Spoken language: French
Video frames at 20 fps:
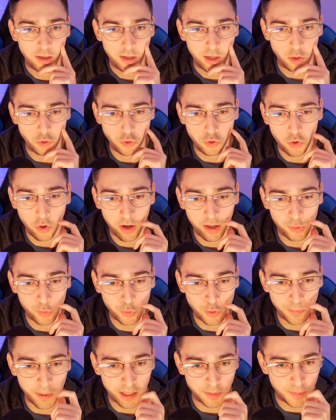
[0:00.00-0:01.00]
Jusque-là, tout
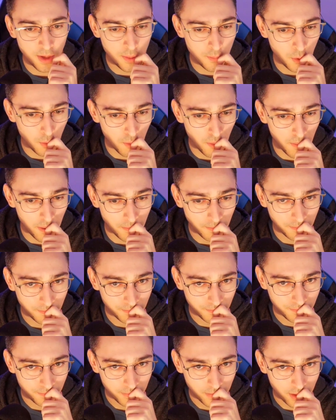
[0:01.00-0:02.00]
se passe bien pour le moment.
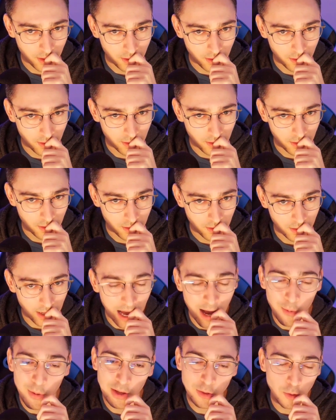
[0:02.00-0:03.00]

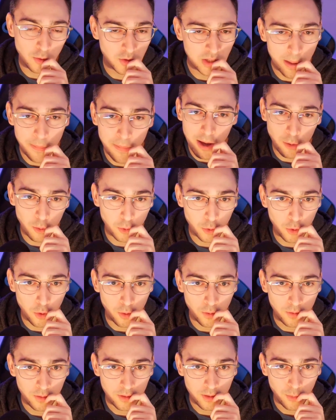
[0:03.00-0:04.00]
Ah ouais, non, ça contre, non.
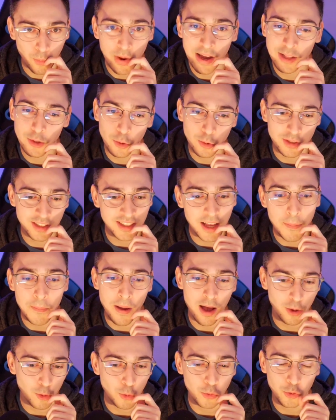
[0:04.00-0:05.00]
Ouais, non, ça
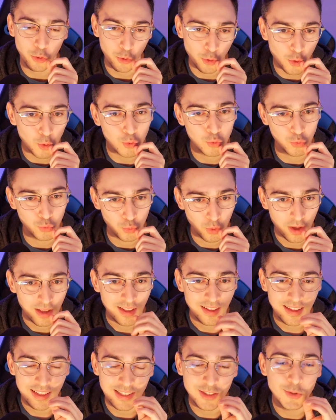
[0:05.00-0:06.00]
par contre, non du.
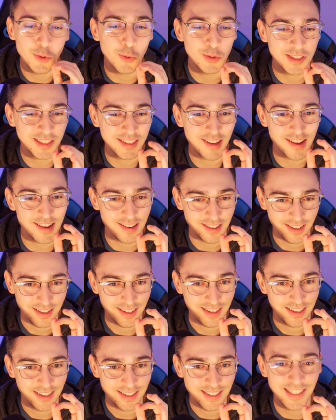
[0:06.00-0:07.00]
Non, ça,
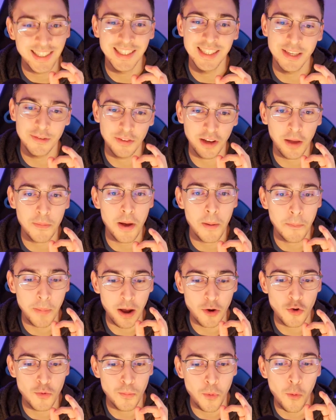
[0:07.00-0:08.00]
c'était vraiment pas
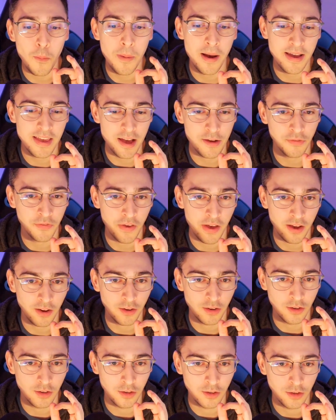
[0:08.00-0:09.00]
le bon bail à faire,
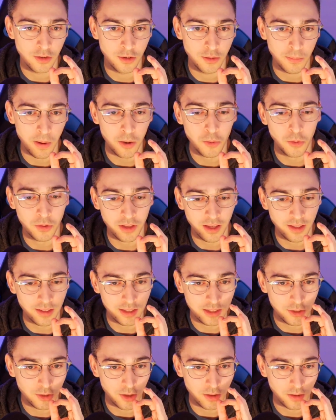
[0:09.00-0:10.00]
euh, par contre,
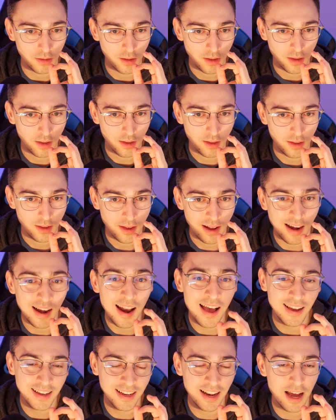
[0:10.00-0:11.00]
Hendrickson.
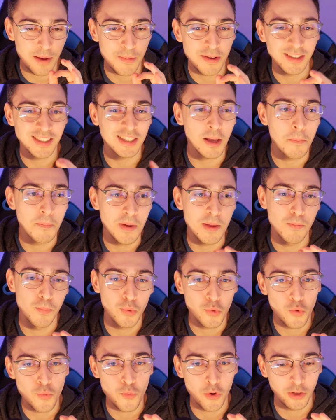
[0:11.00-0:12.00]
Là, clairement, ça me plaît
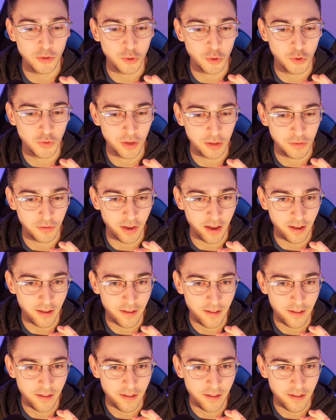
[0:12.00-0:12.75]
beaucoup moins ce que tu viens de faire.